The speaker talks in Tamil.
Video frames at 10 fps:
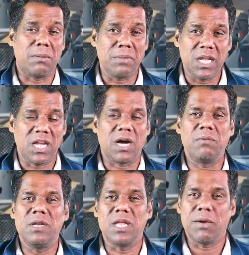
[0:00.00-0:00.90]

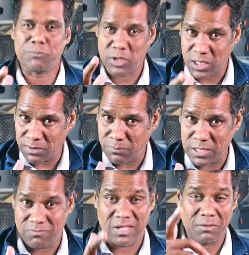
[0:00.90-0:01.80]
அமெரிக்காவின் எஃப் தேர்ட்டி
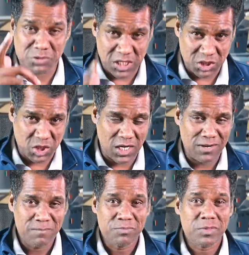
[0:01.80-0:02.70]
ஃபைவ் எஃப் சிக்ஸ்டீன்